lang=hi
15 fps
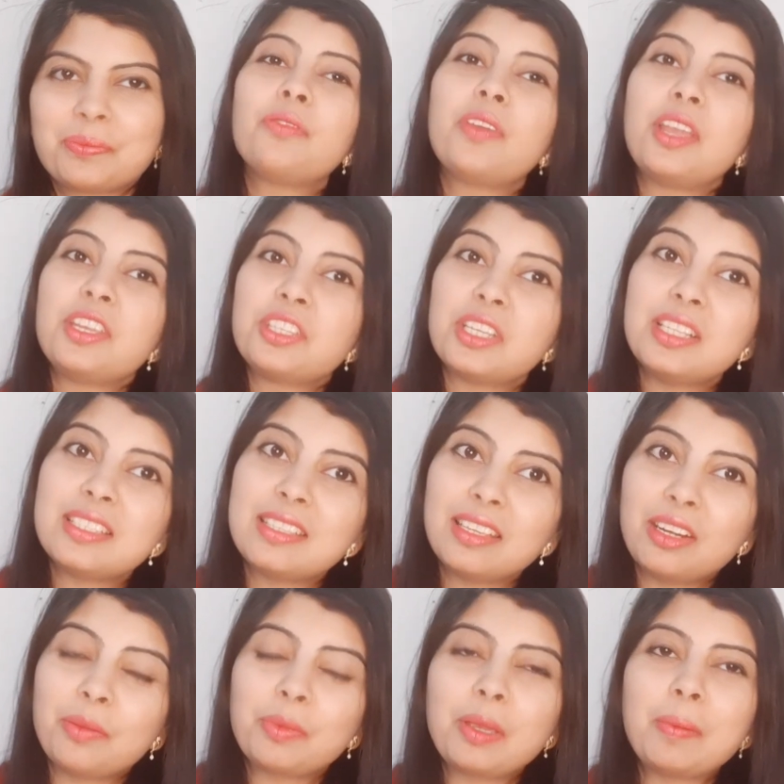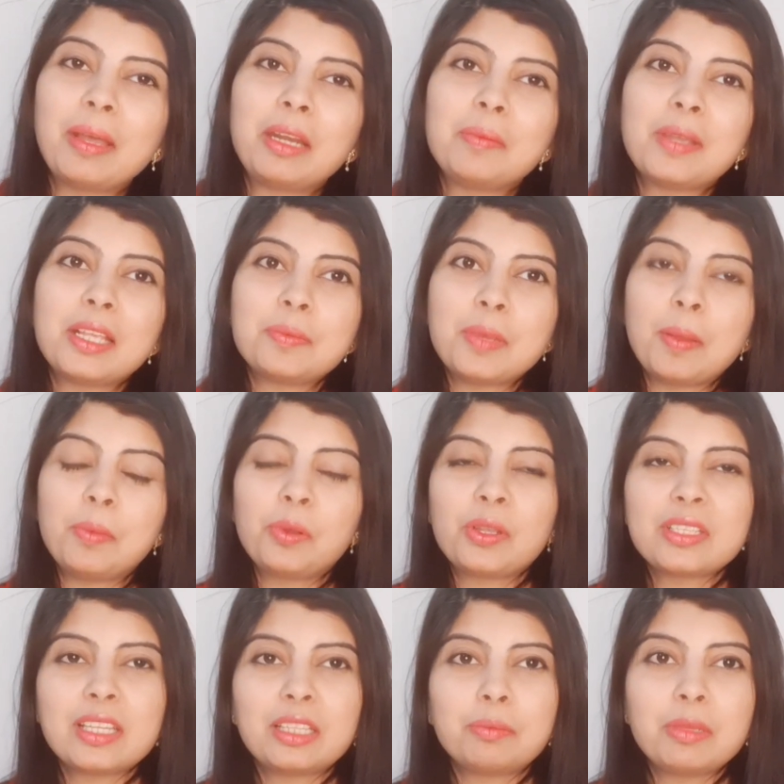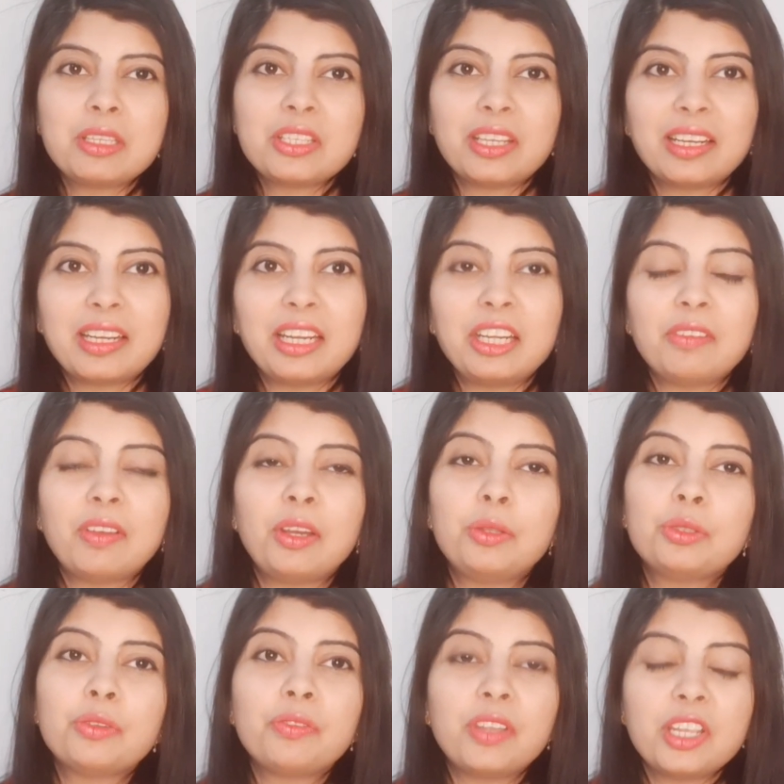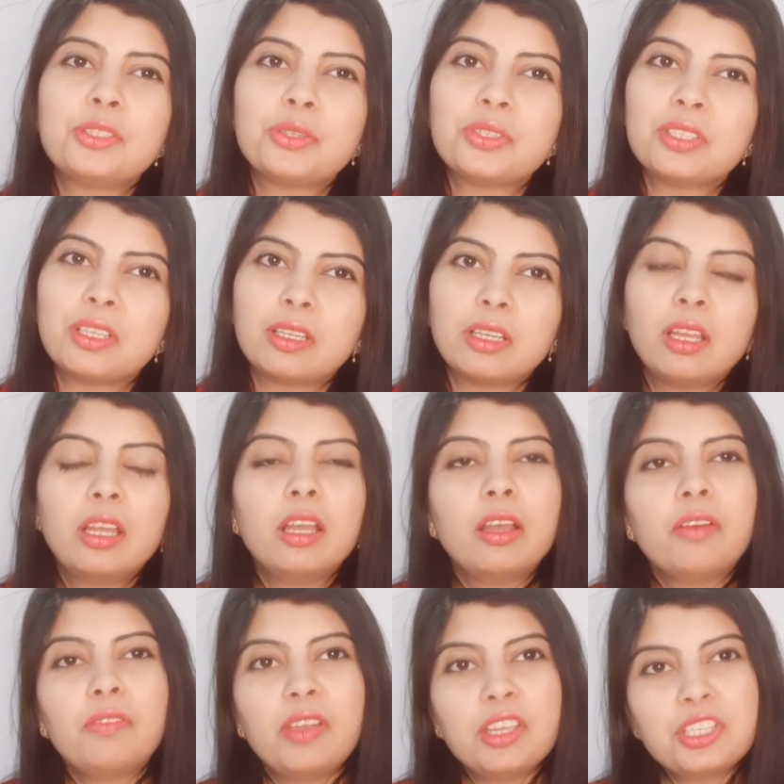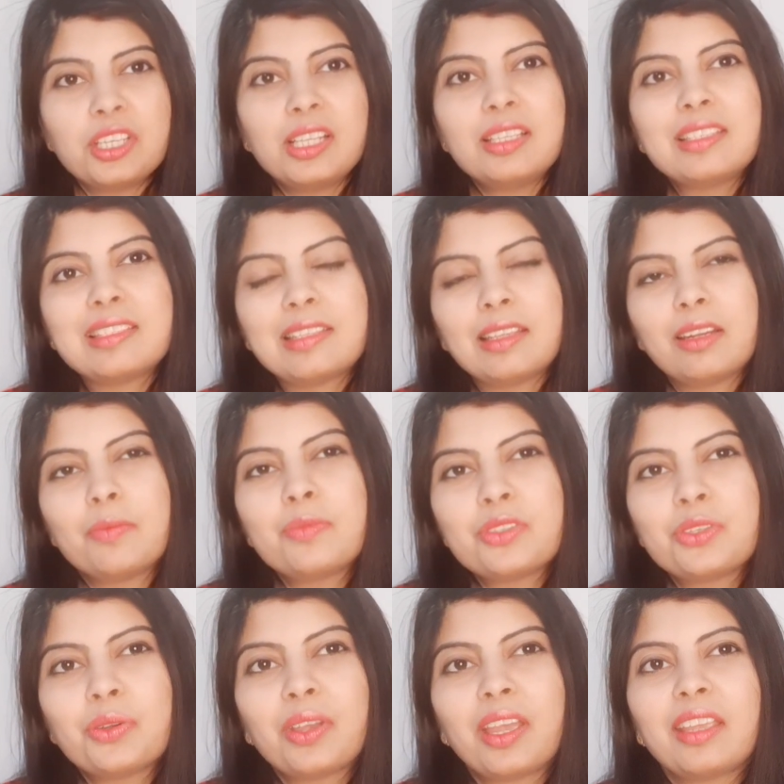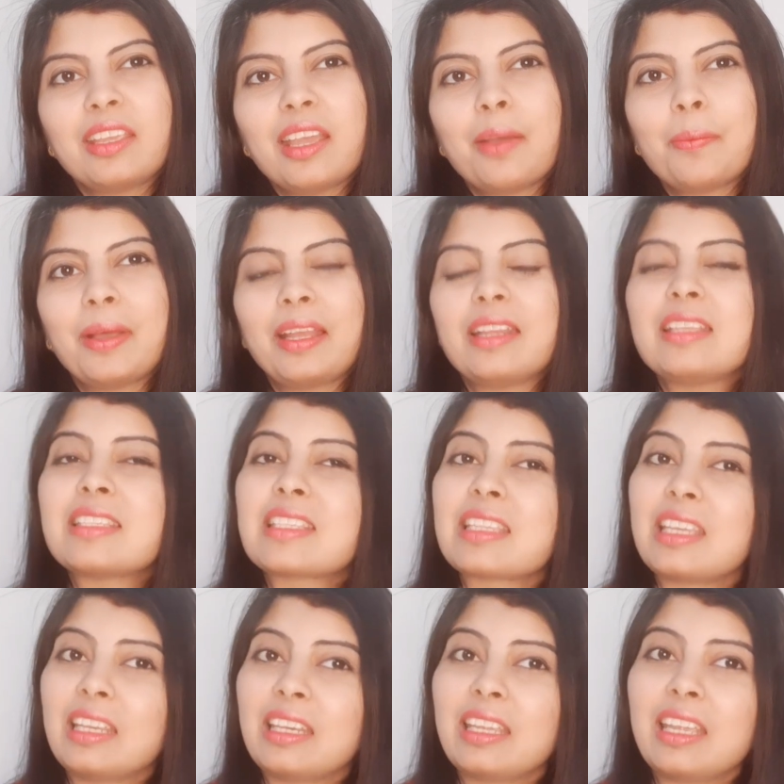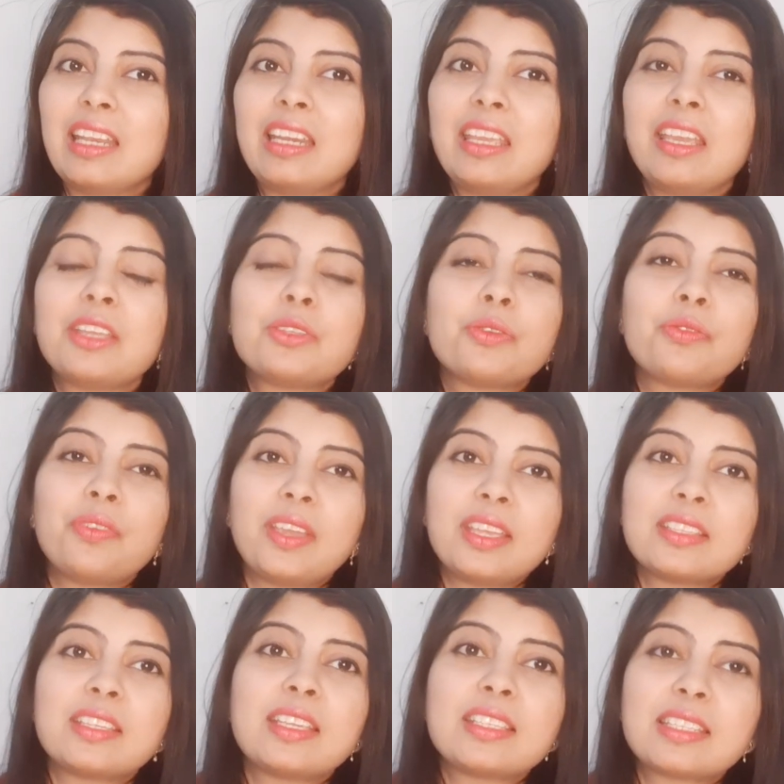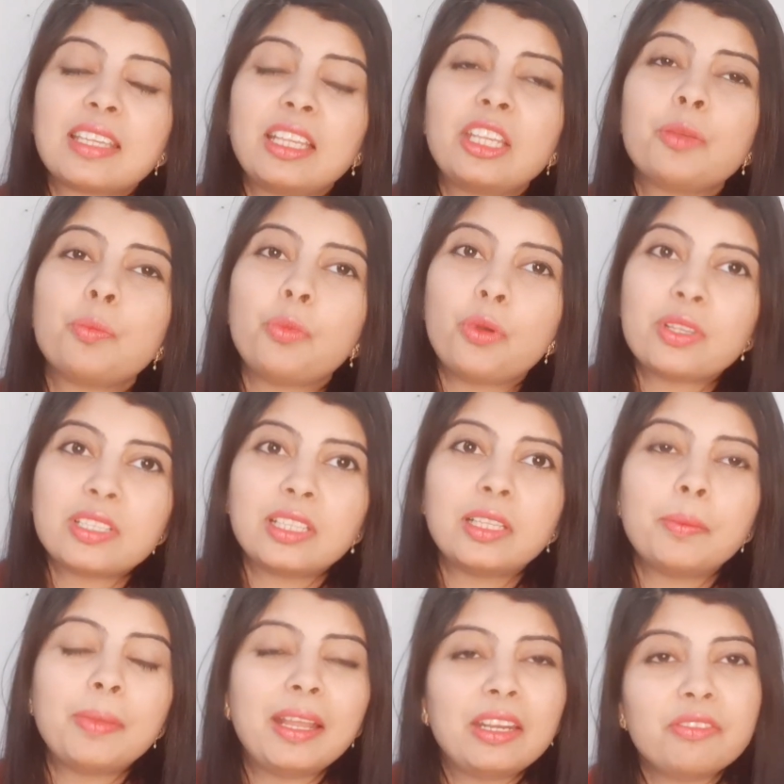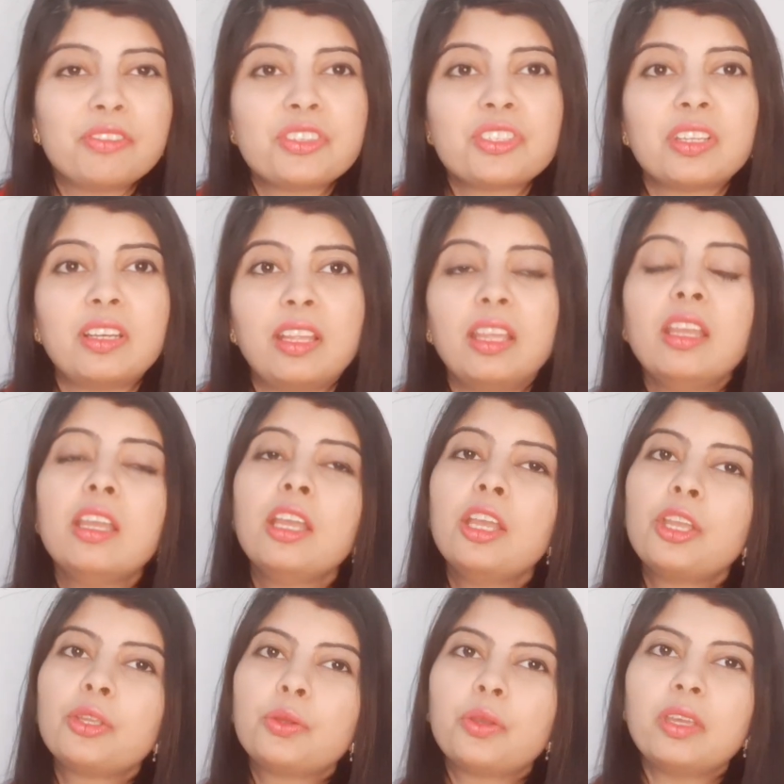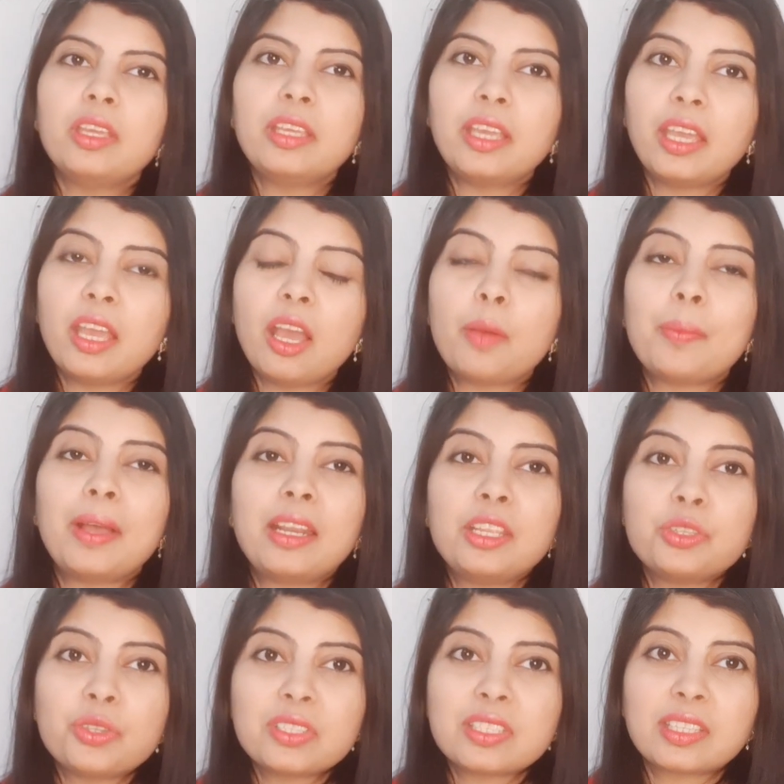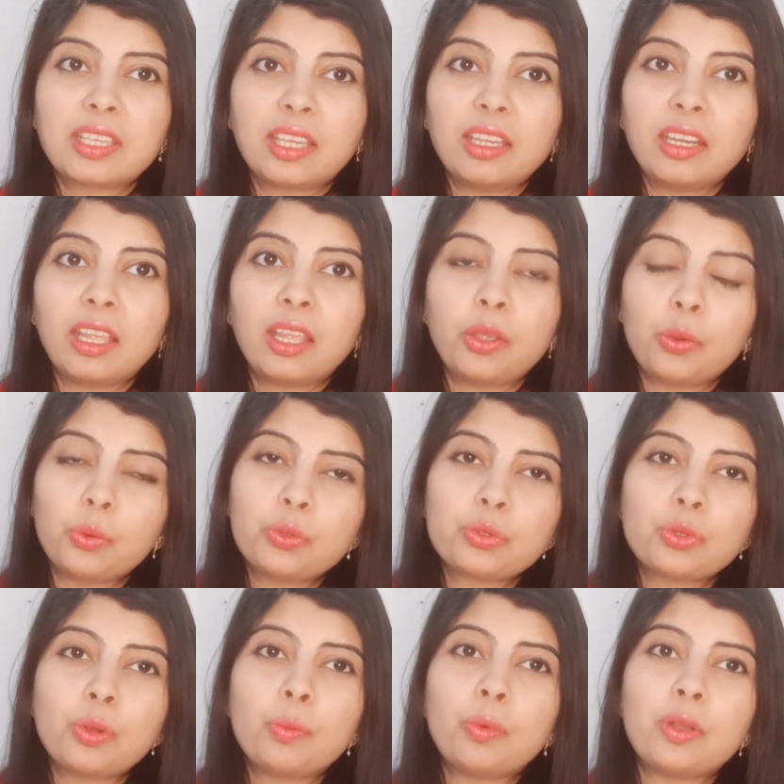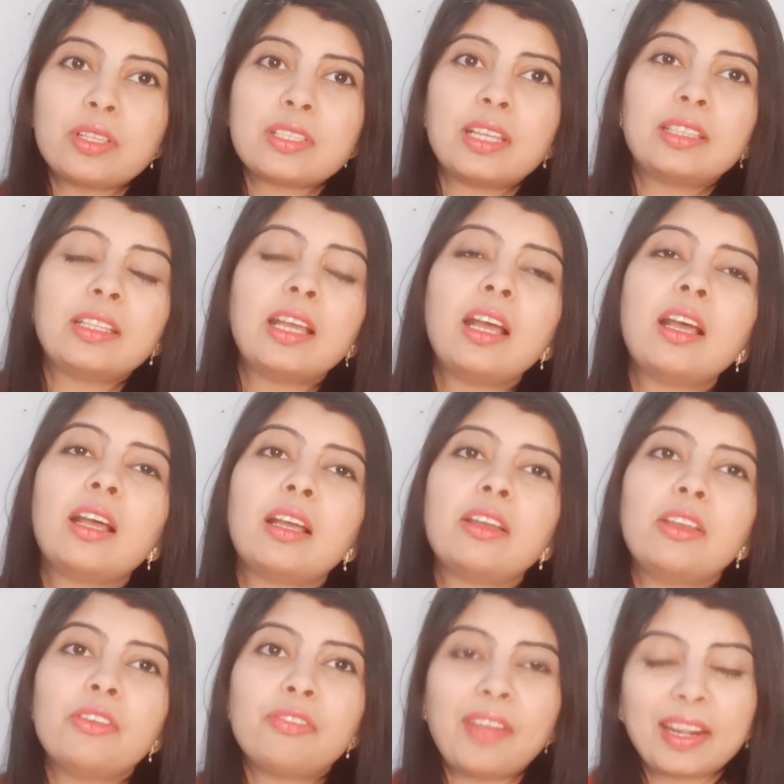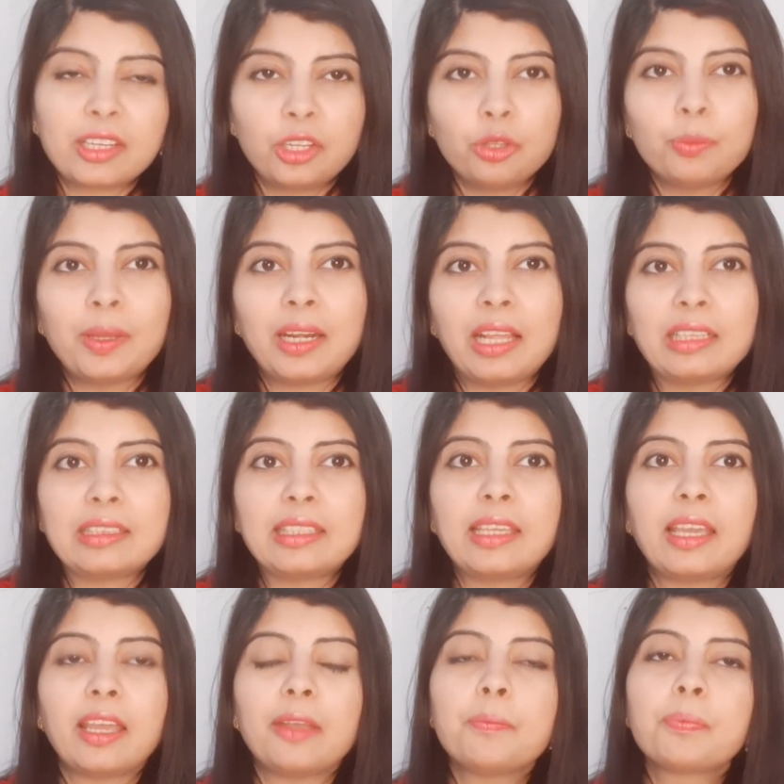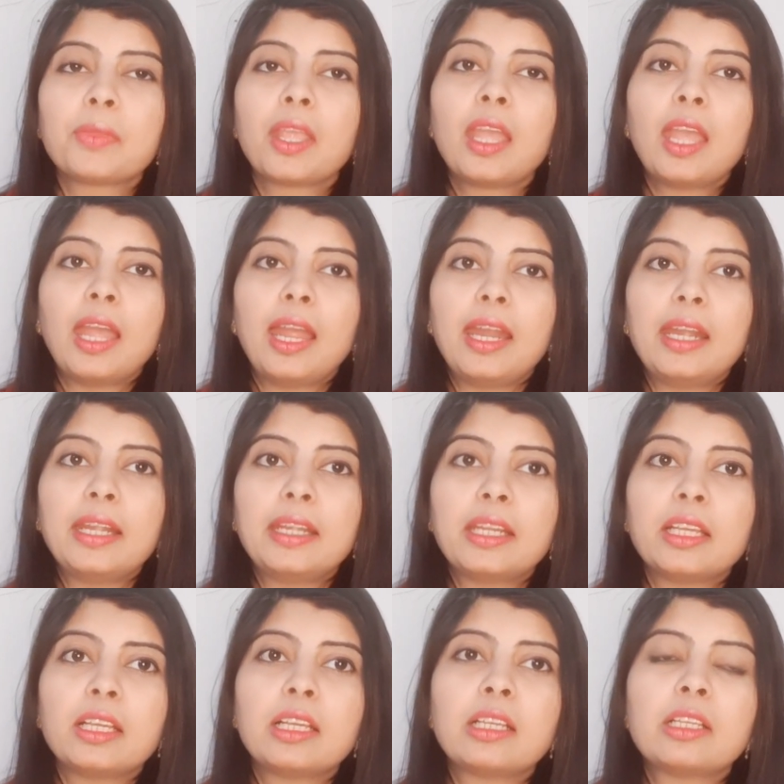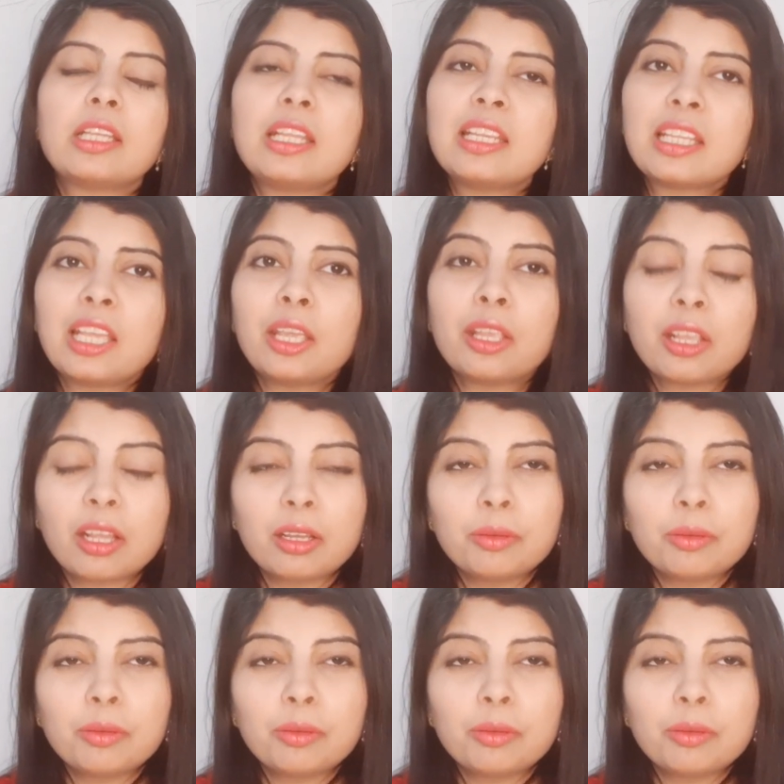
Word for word: फेशियल सीरम के बारे में आज मैं आप लोगों के साथ में शेयर करने वाली हूँ तो फे, जो फेशियल सीरम्स जो है ये हमारी स्किन के लिए जो फेस है इसके लिए बहुत ज़्यादा बेनिफिशियल है क्योंकि ये हमारी जो स्किन है उसको बहुत ज़्यादा इफ़ेक्टिव बनाती है एंड इनके